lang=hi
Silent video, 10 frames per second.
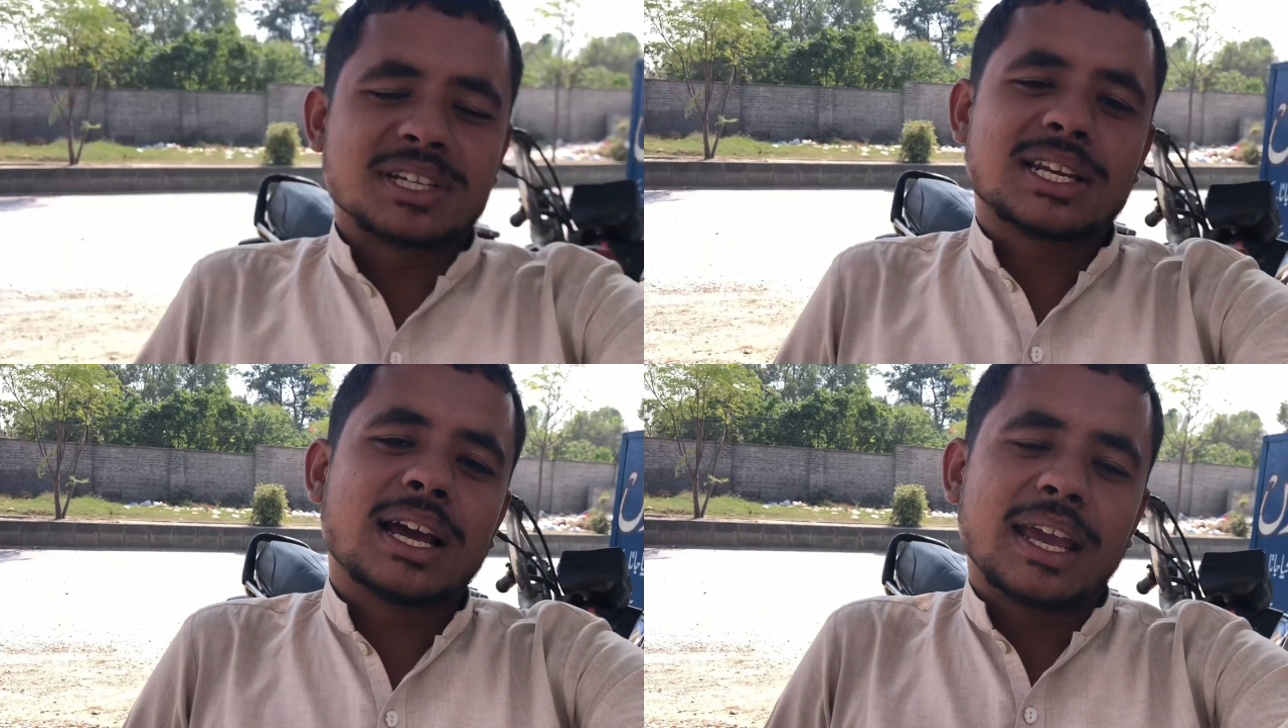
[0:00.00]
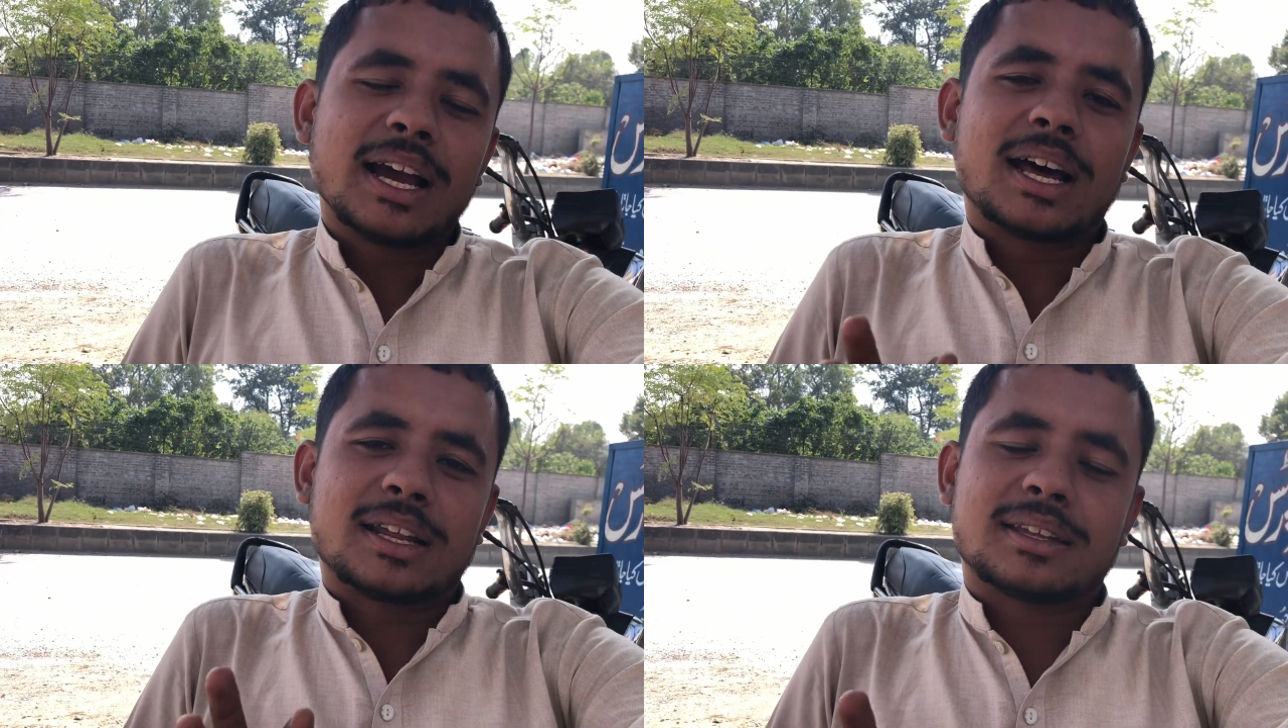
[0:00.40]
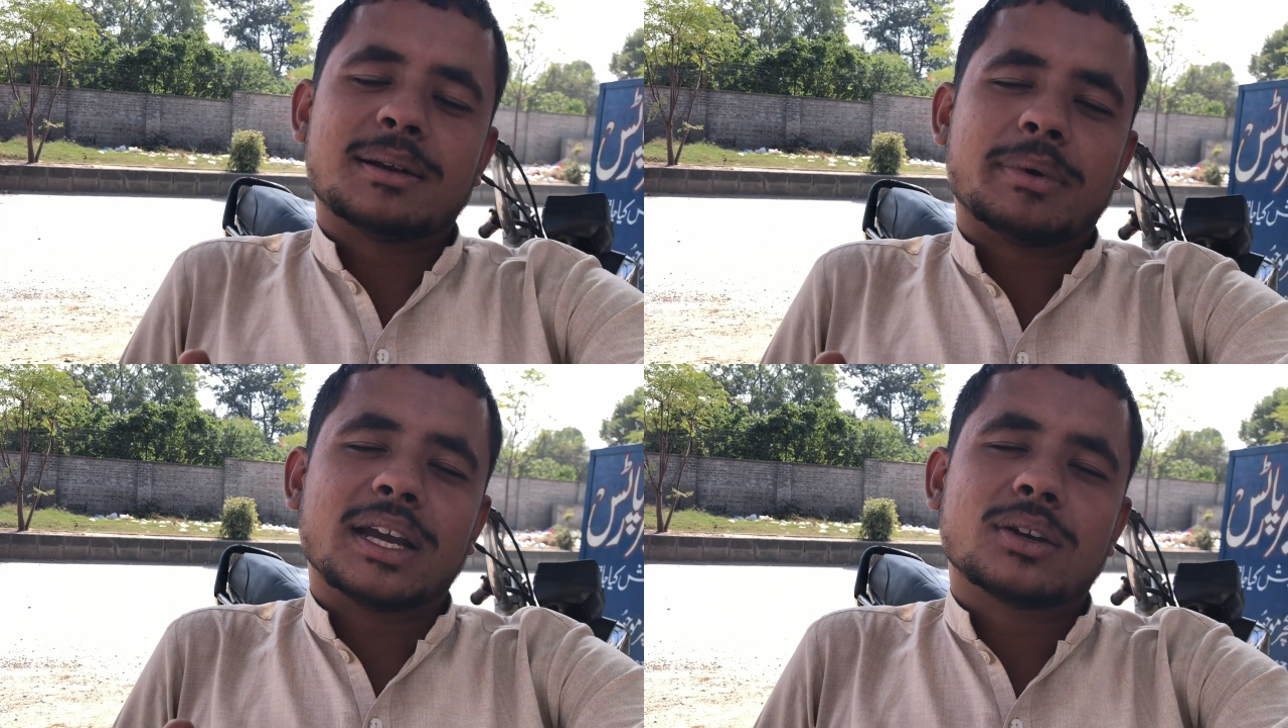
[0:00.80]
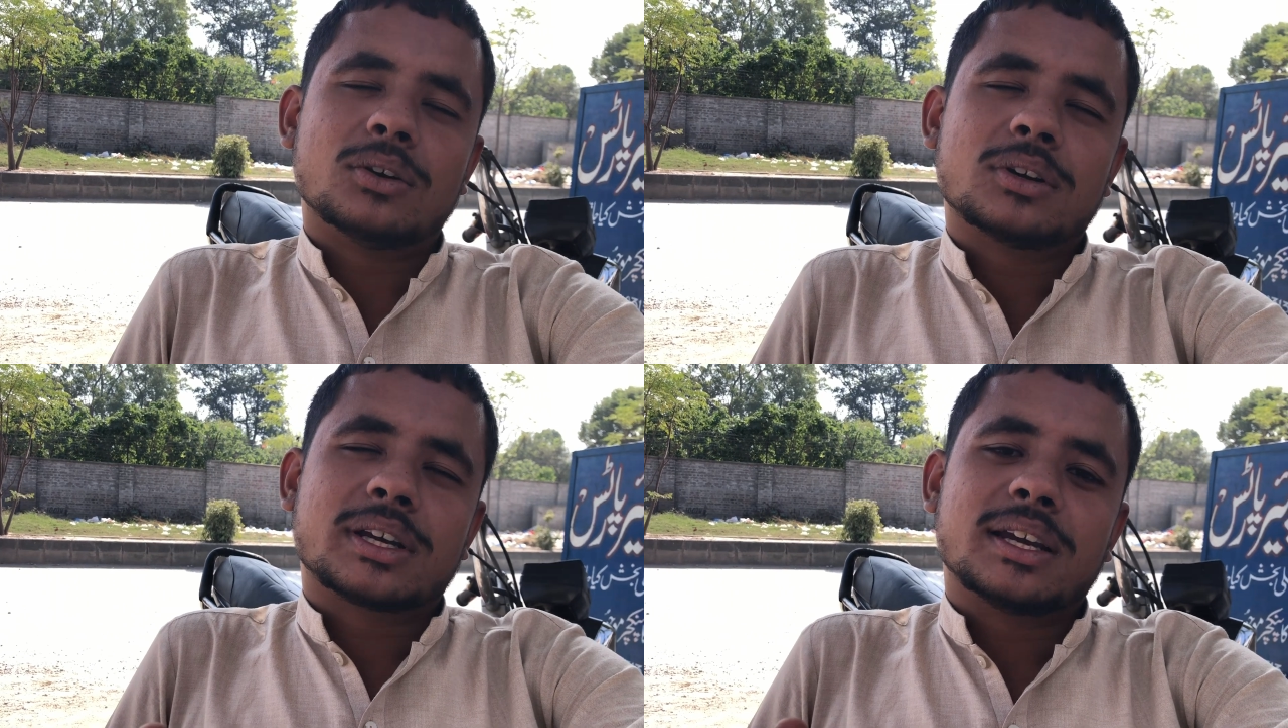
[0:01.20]
मसला ये आ रहा था ना बाइक
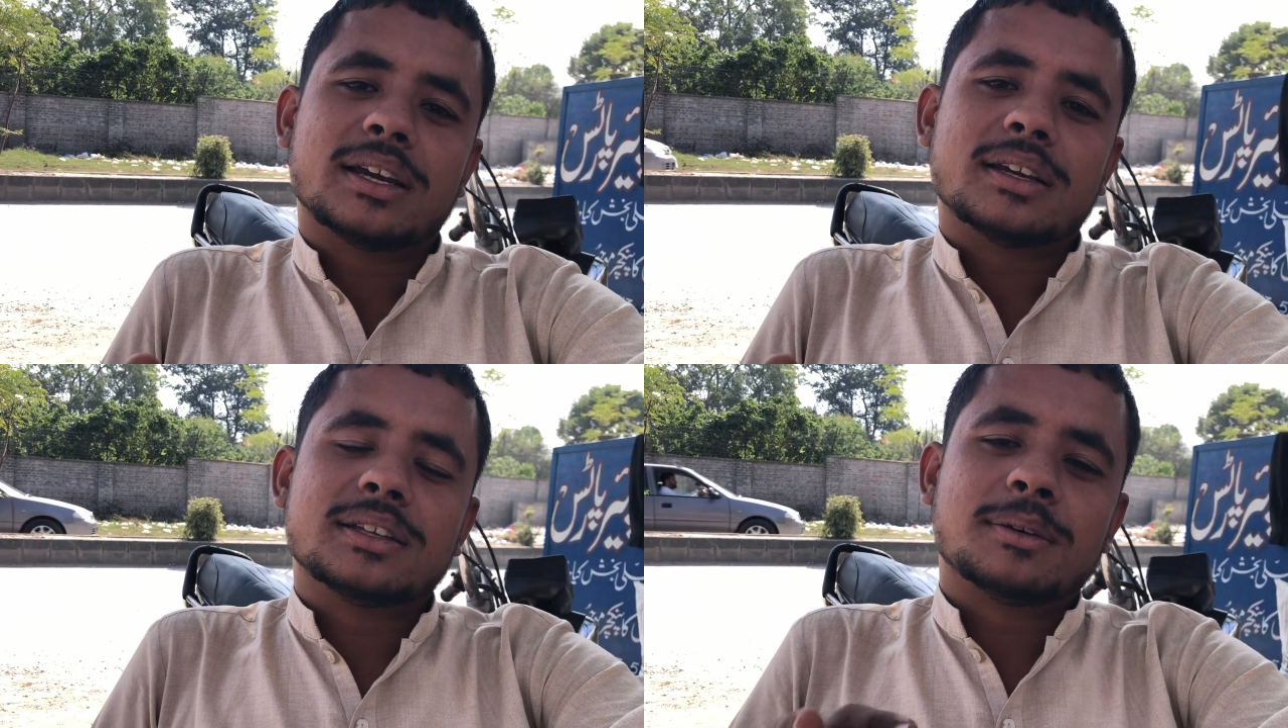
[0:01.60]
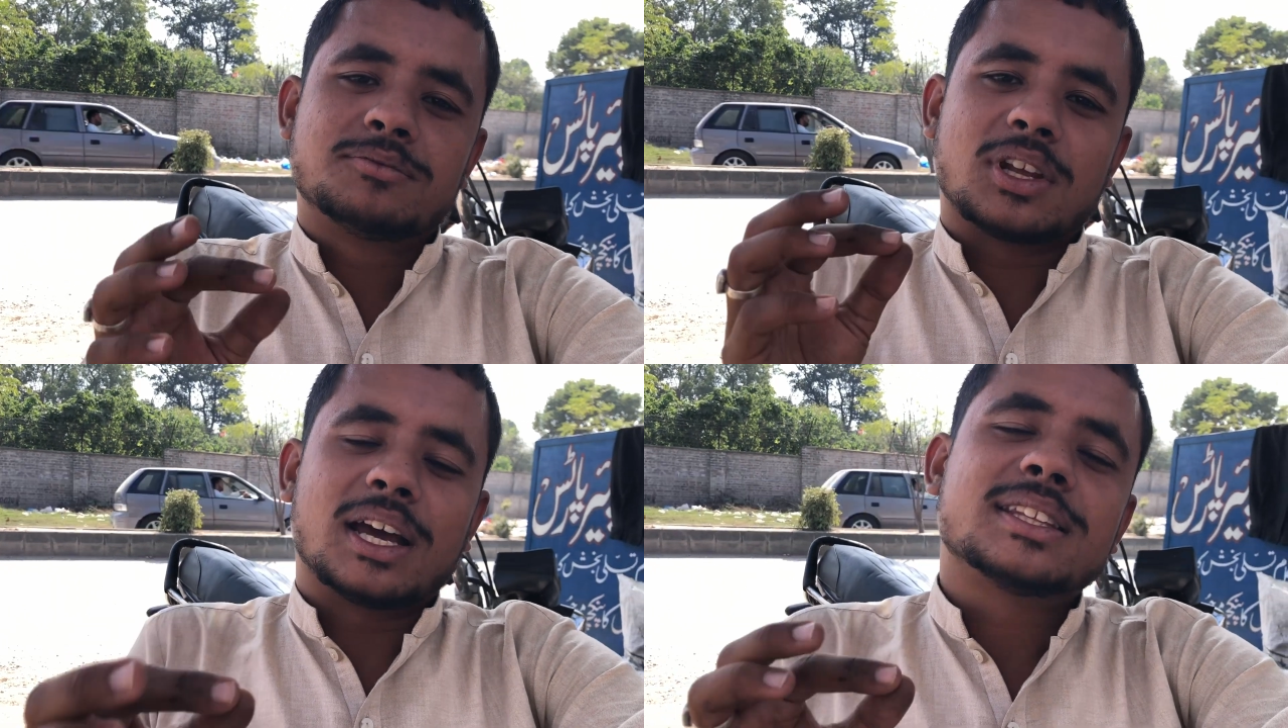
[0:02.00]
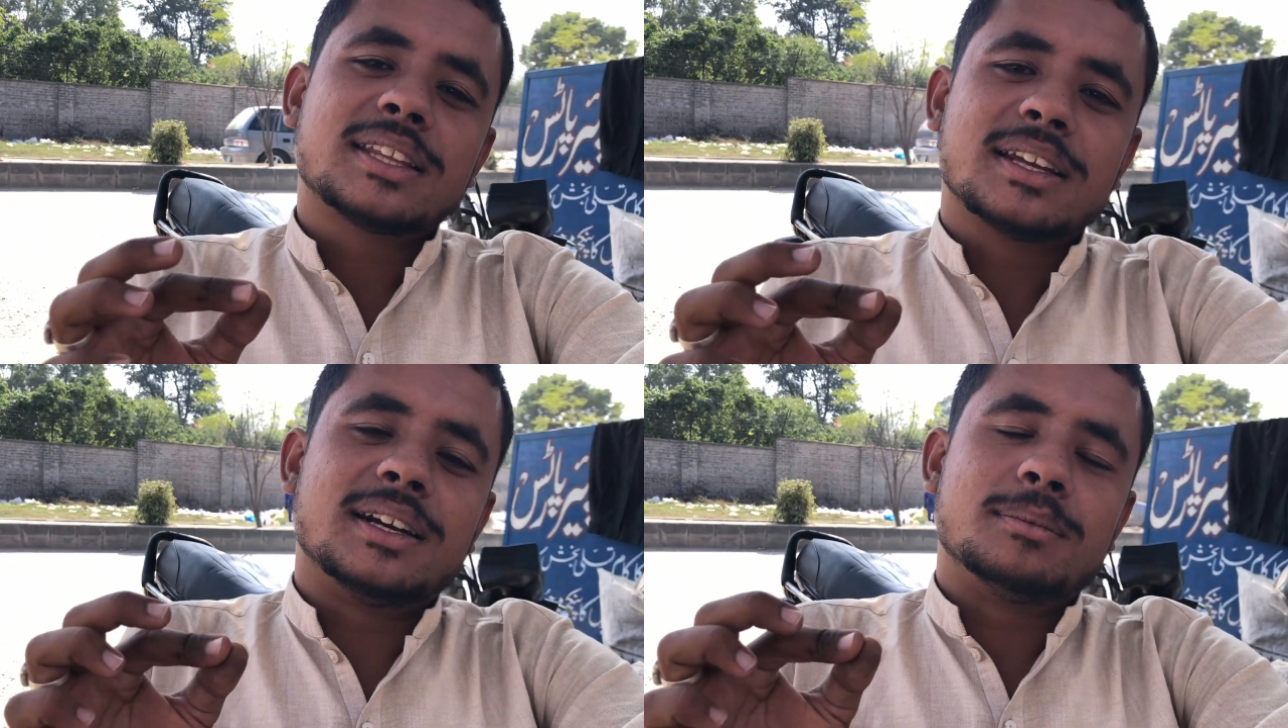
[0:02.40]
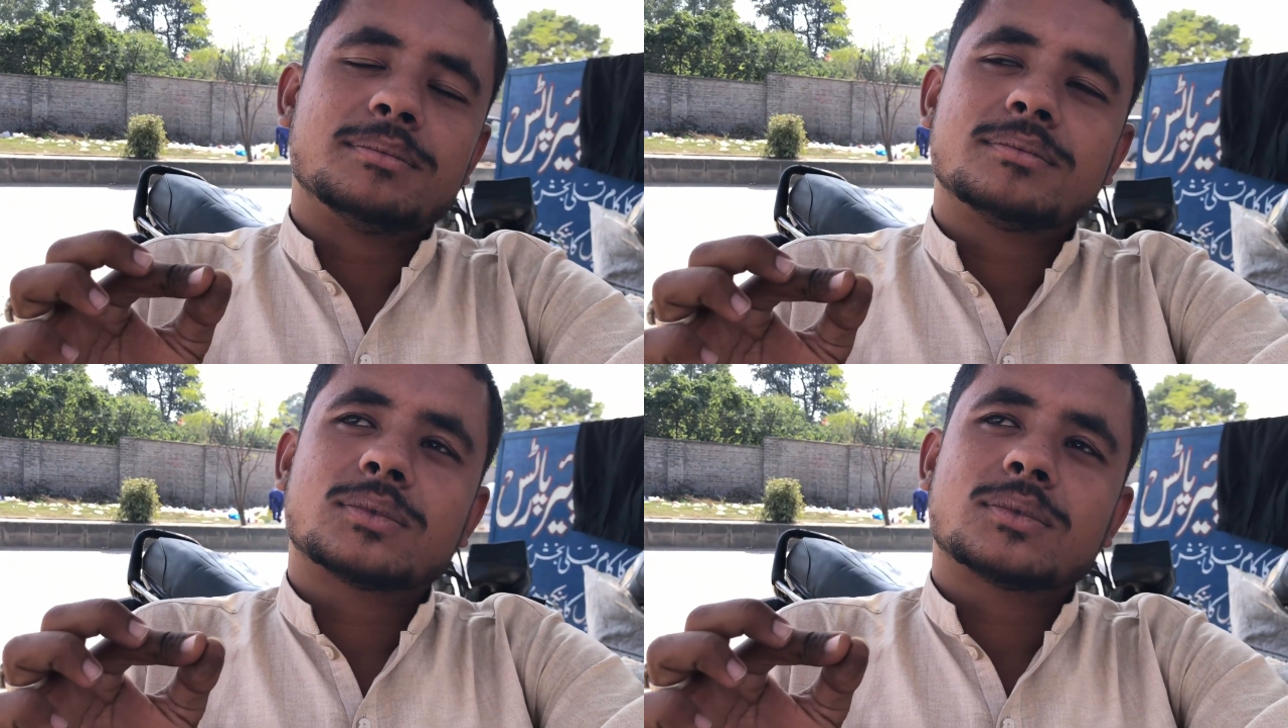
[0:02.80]
को कि जब चलाते थे ना हम